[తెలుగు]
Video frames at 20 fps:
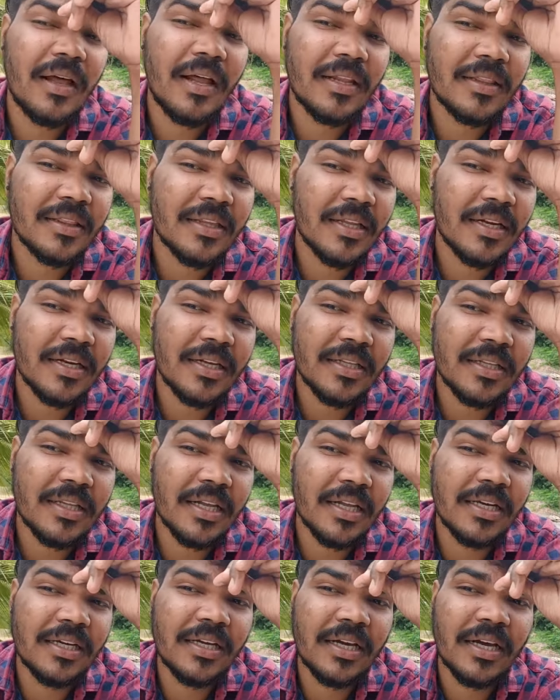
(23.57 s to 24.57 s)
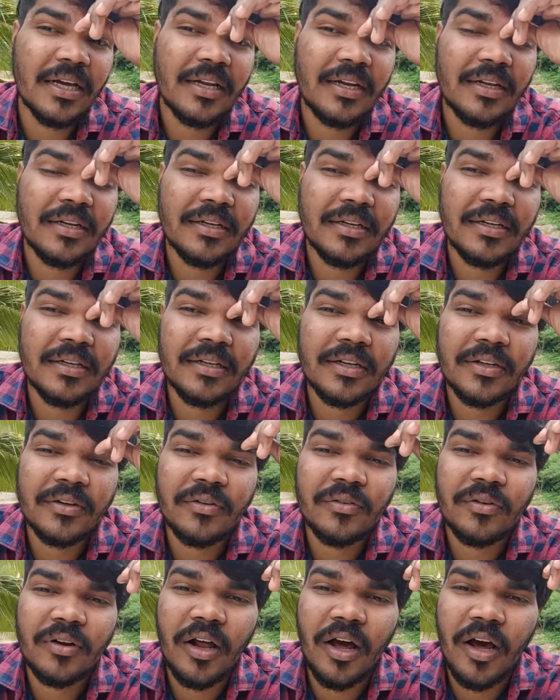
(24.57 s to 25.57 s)
అందరికీ తెలియాలని
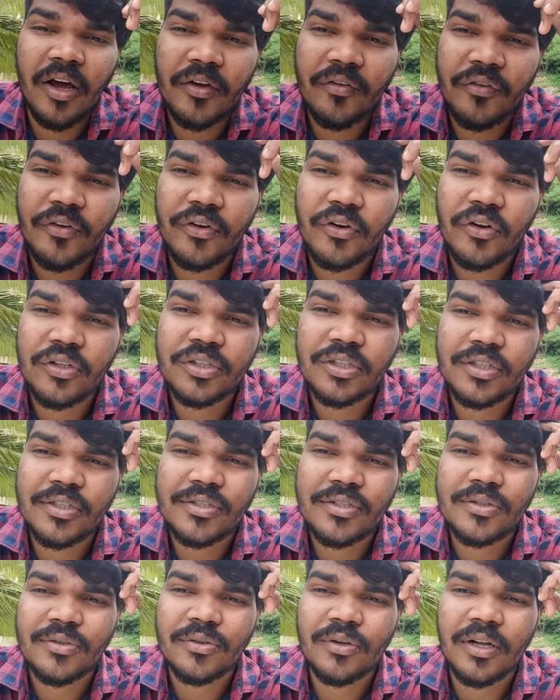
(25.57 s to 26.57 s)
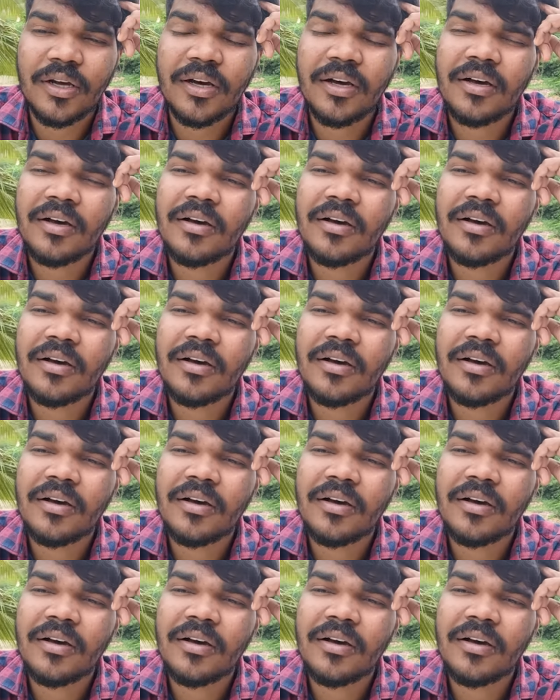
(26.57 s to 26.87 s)
నేను లాంగ్ వీడియో చేస్తున్నా